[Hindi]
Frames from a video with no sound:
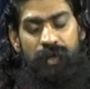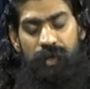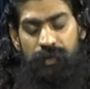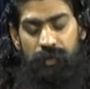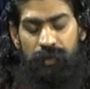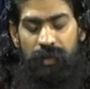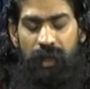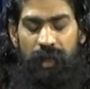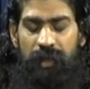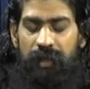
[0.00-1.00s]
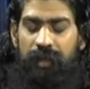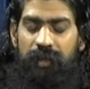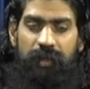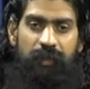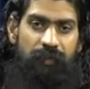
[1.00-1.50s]
शुद्ध
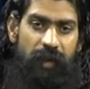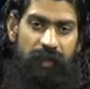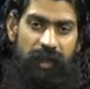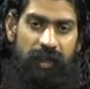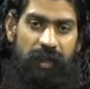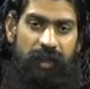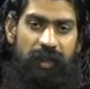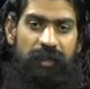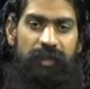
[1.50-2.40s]
पवित्र